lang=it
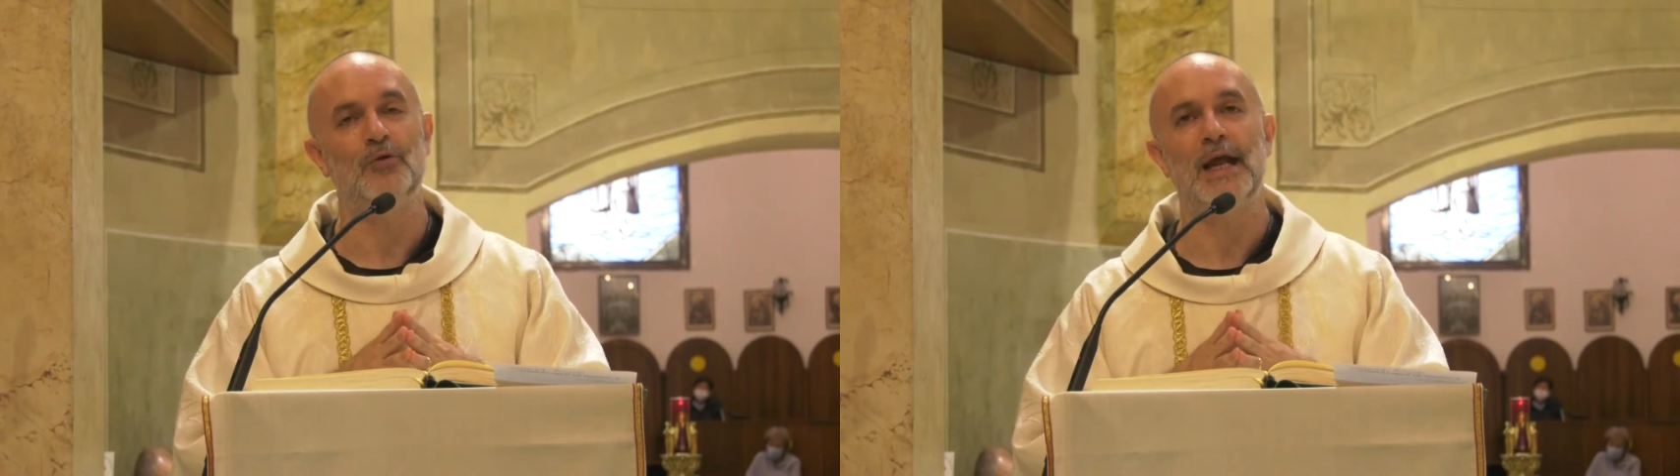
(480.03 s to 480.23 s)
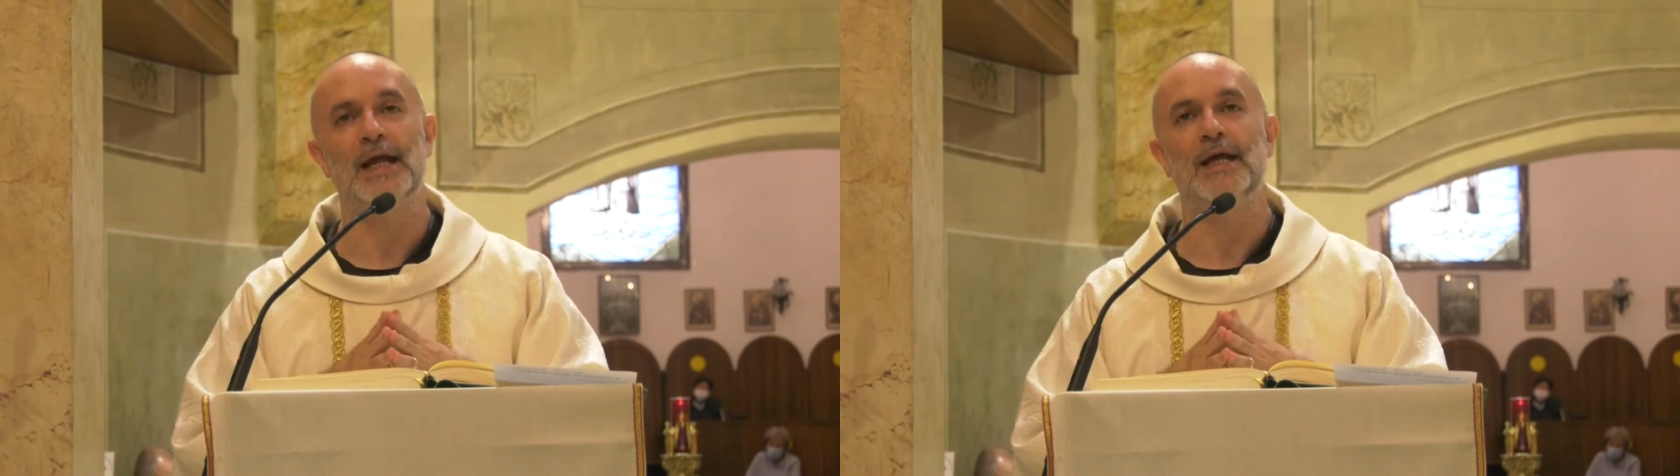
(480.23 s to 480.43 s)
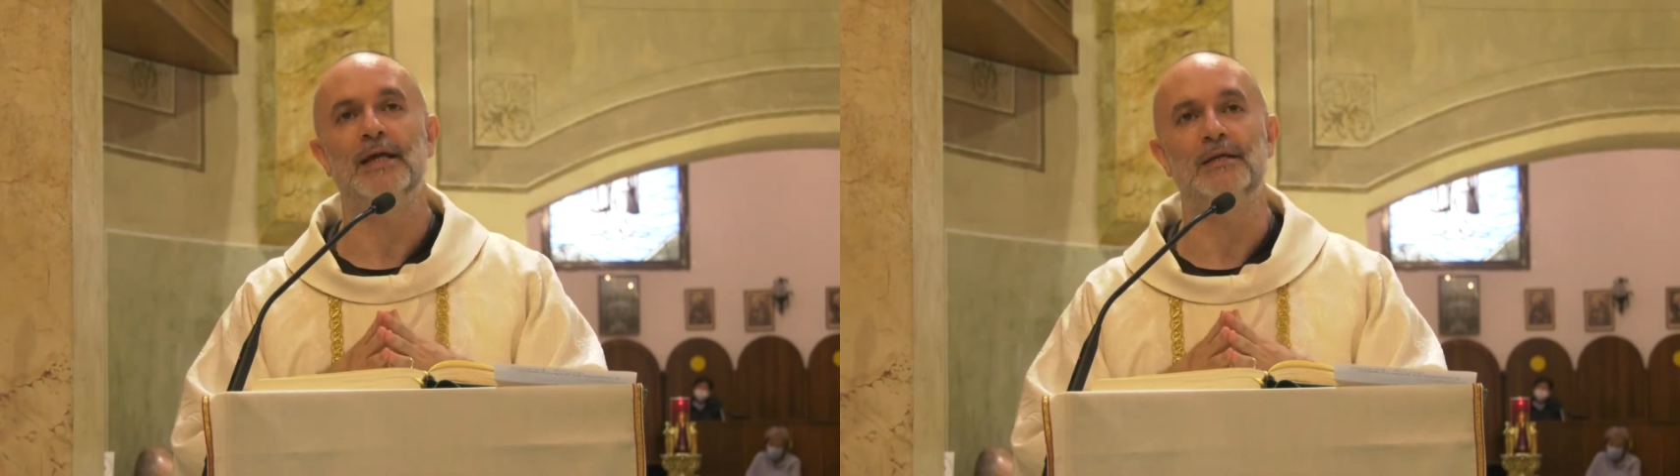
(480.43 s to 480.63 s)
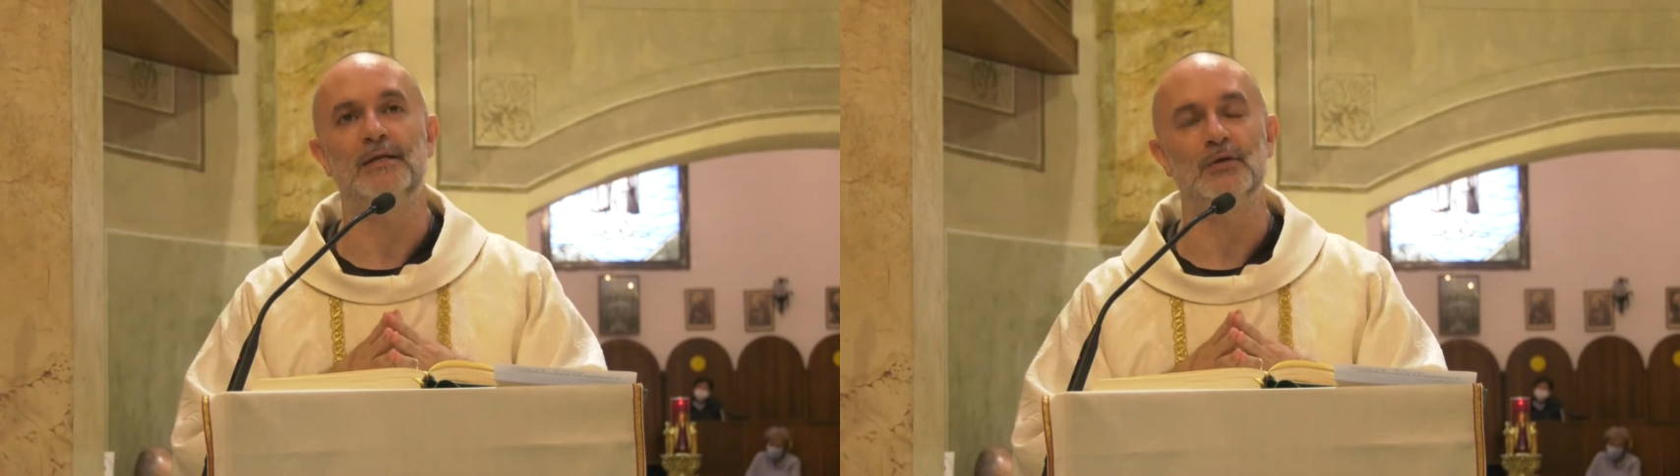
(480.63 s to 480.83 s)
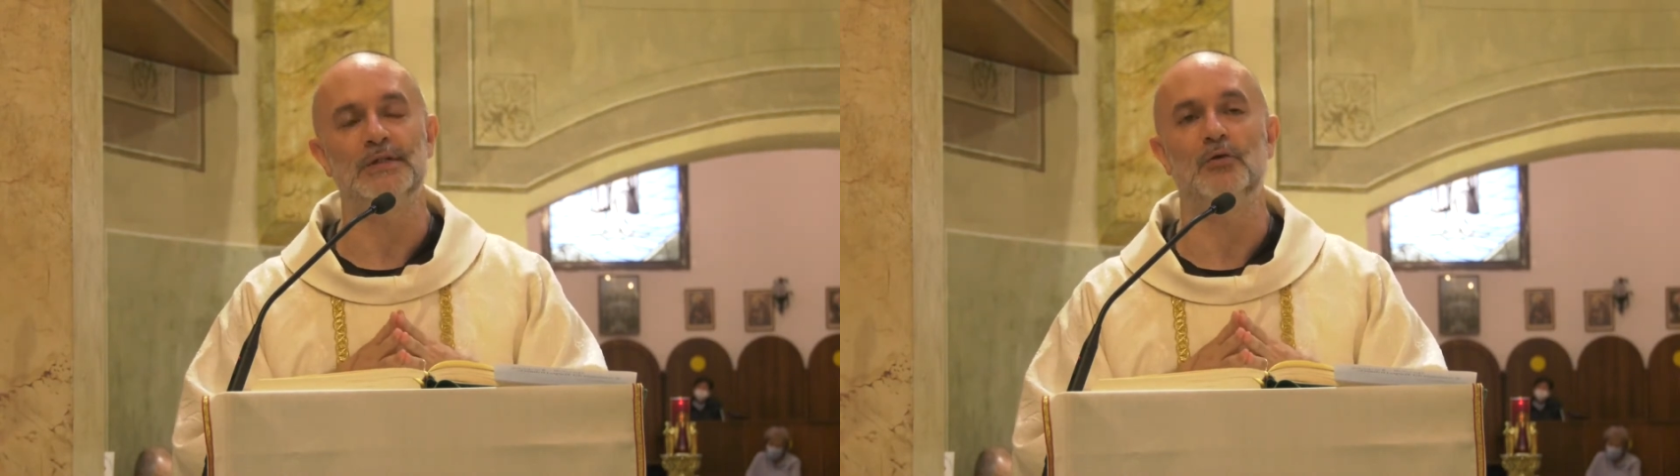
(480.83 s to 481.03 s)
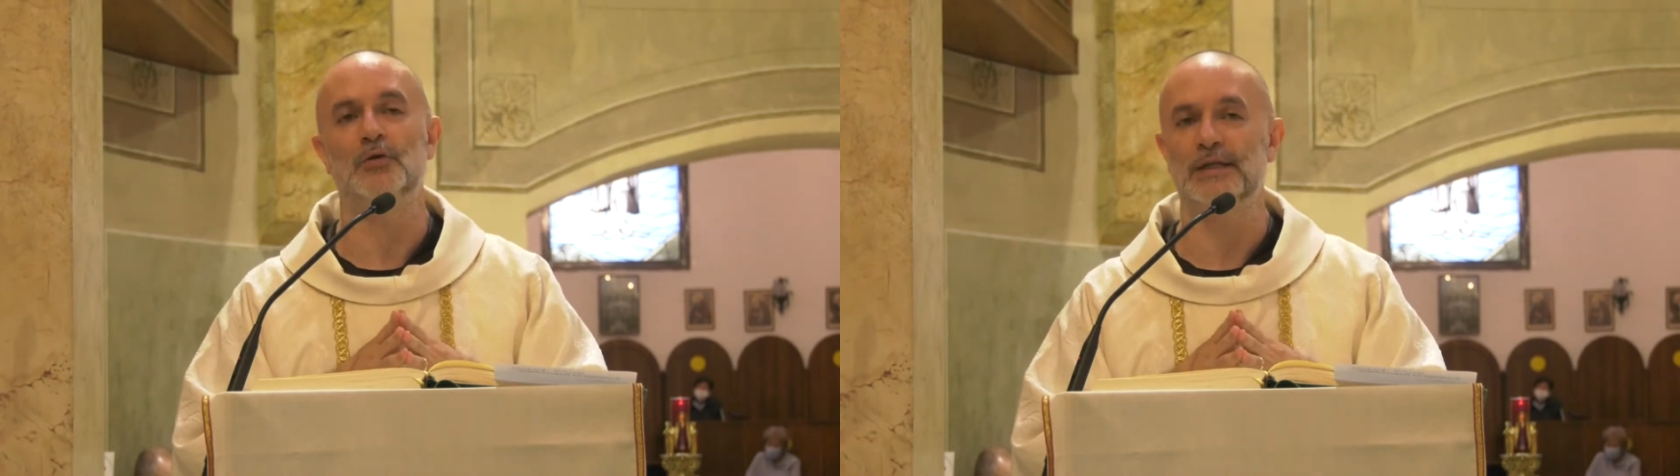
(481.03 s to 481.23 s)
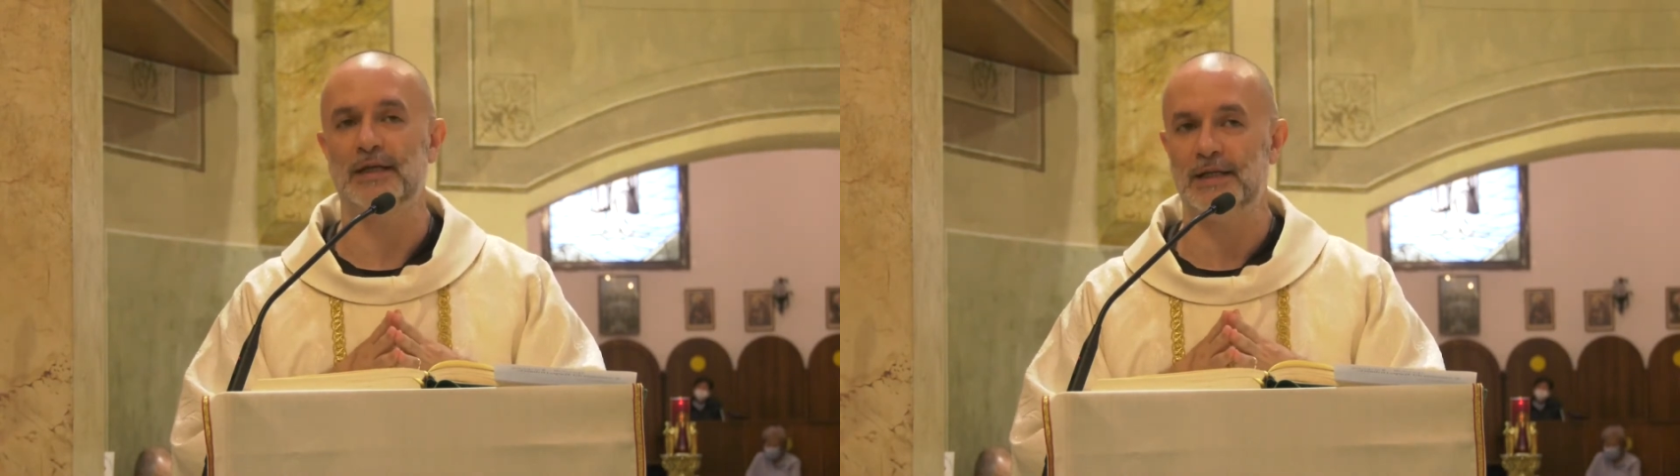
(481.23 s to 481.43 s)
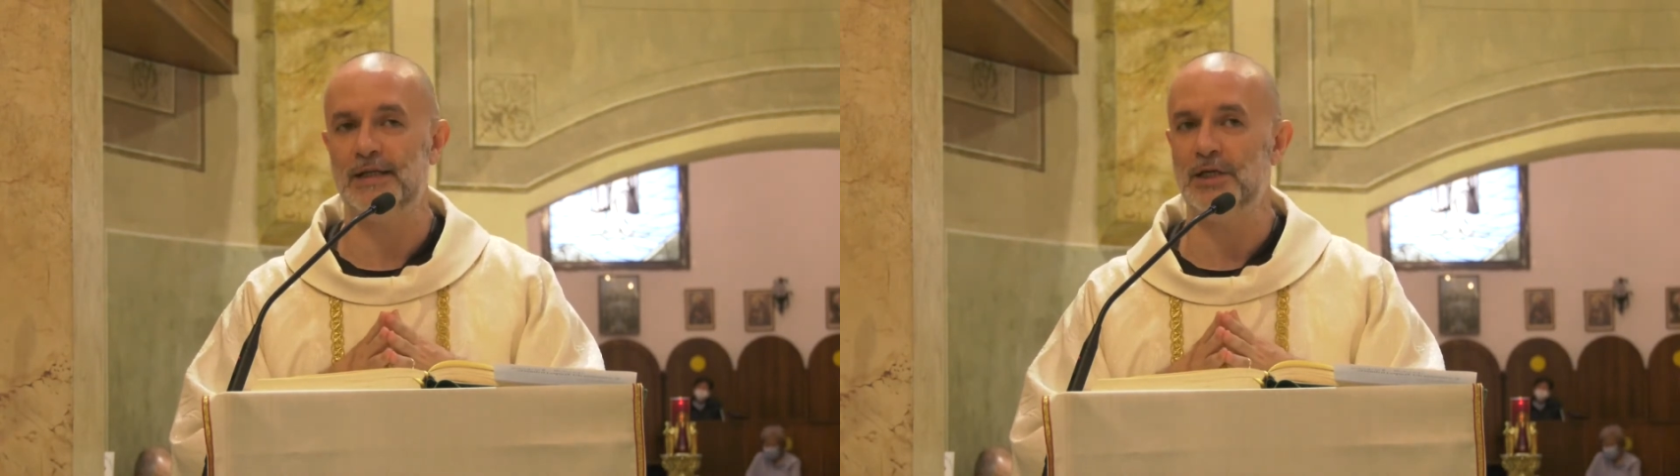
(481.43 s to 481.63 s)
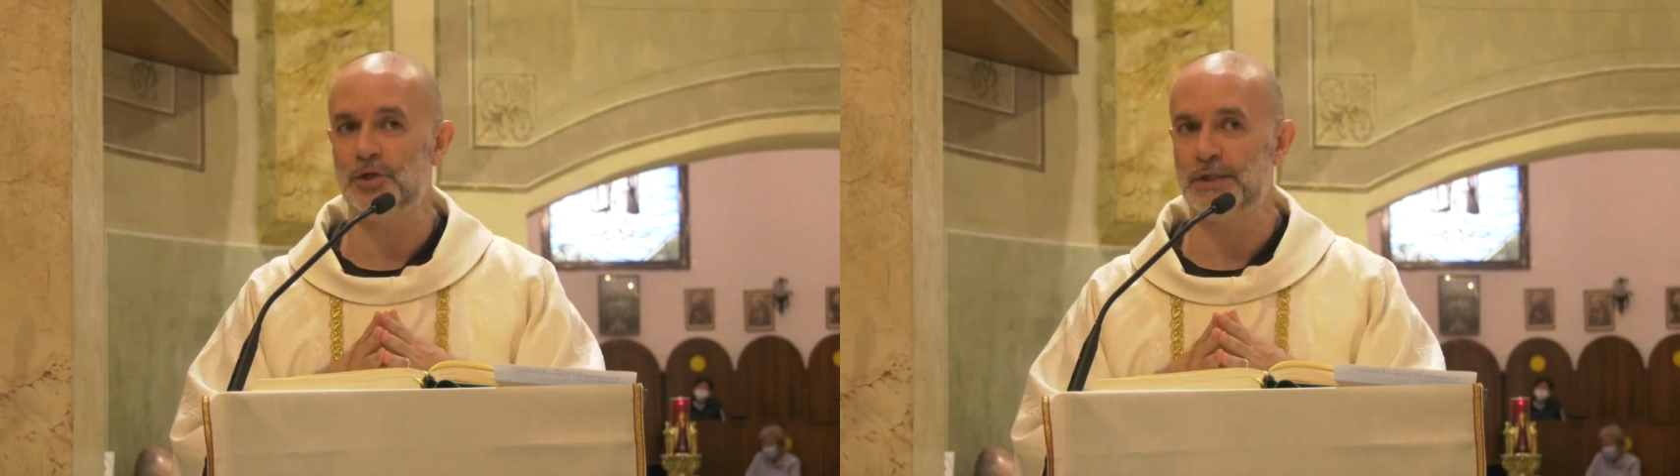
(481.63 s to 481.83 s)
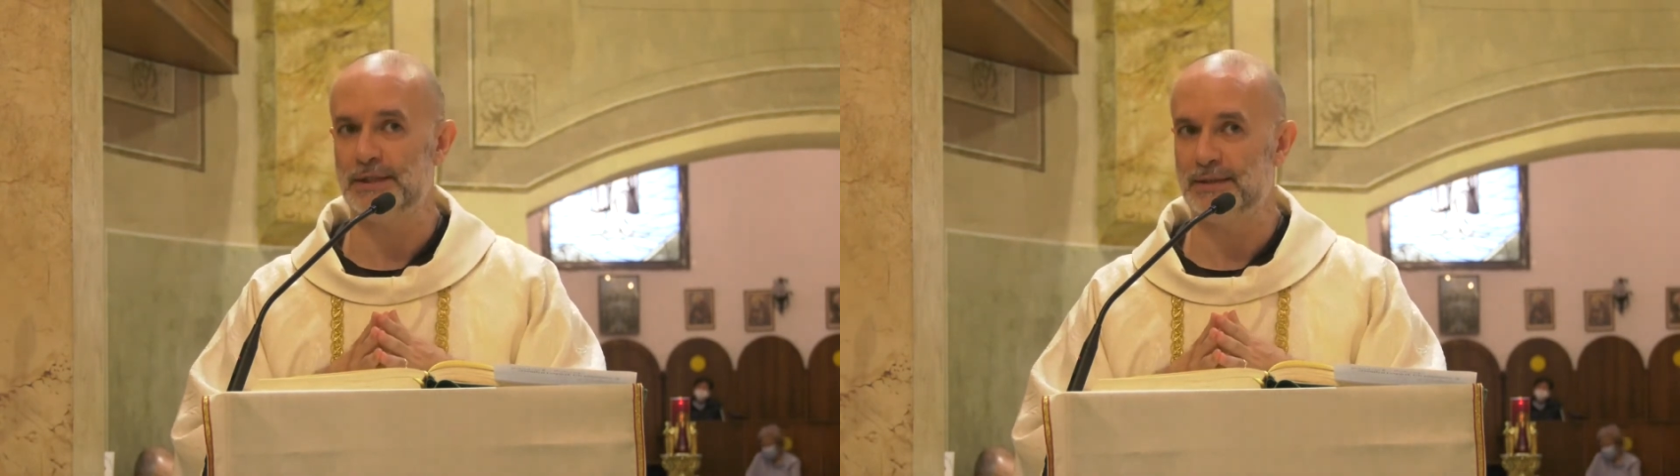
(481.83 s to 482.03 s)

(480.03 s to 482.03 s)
non è che Dio si contraddice,